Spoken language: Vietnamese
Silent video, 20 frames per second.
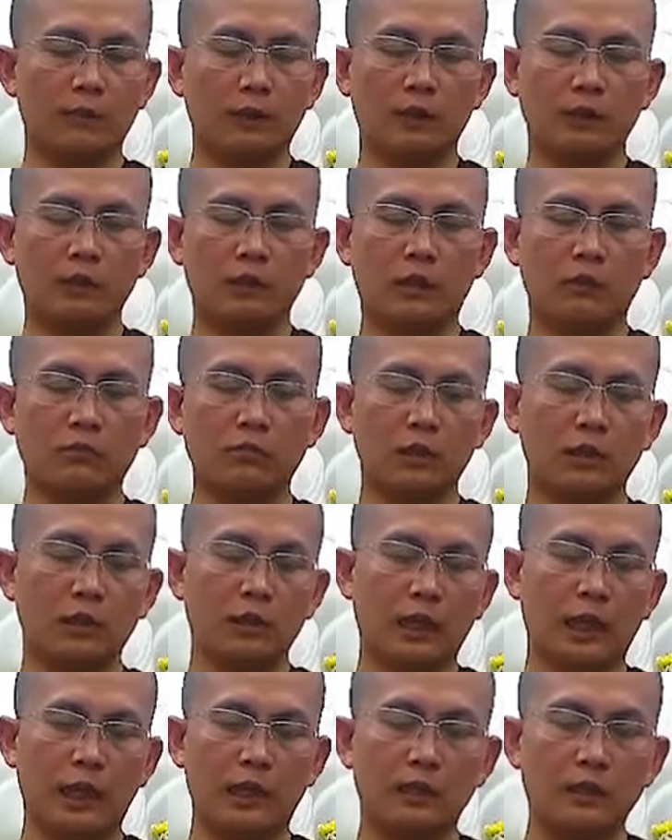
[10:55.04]
ở trong đời
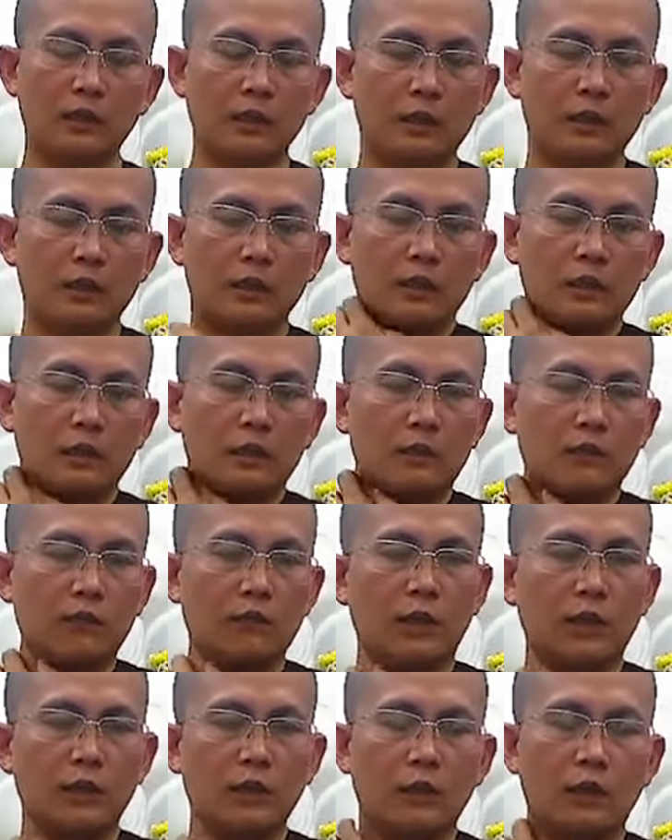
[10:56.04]
này
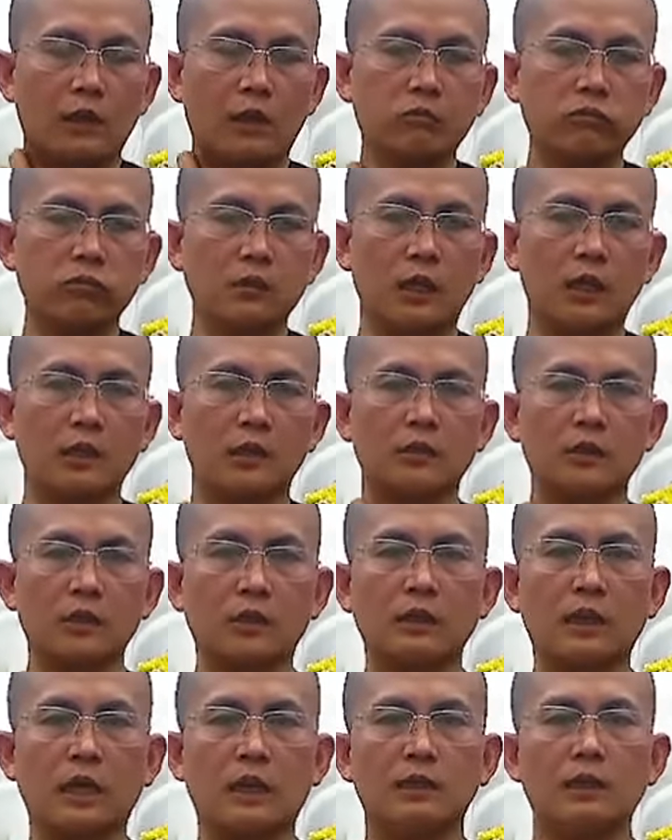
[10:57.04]
vẫn không thể
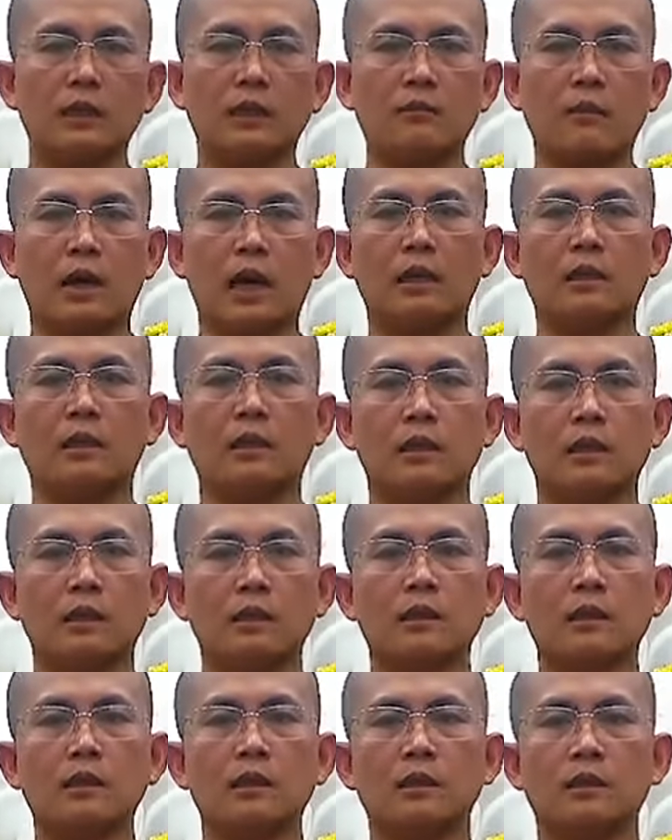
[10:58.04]
chứng đắc niết bàn
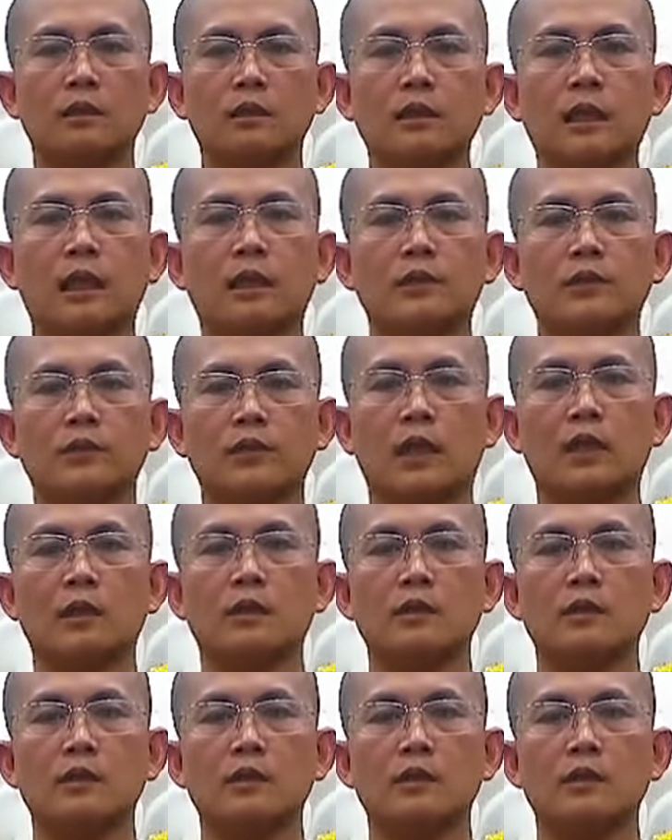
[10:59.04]
thì chắc chắn